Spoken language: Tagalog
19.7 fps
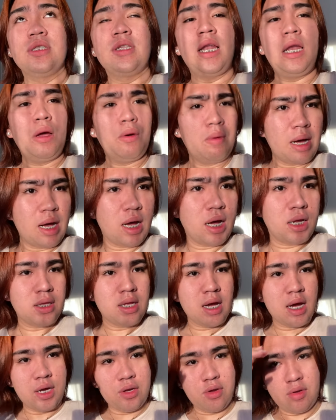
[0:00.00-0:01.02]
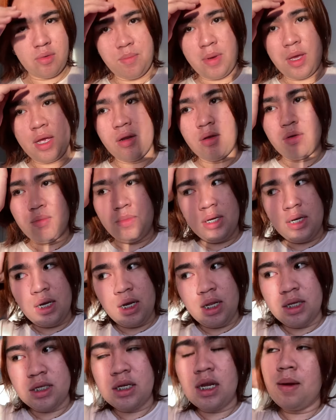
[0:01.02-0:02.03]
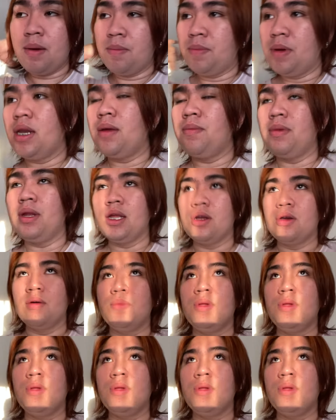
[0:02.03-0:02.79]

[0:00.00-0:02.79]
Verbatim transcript: Dalawa ata yun. Pero binili siya, pinabili ko.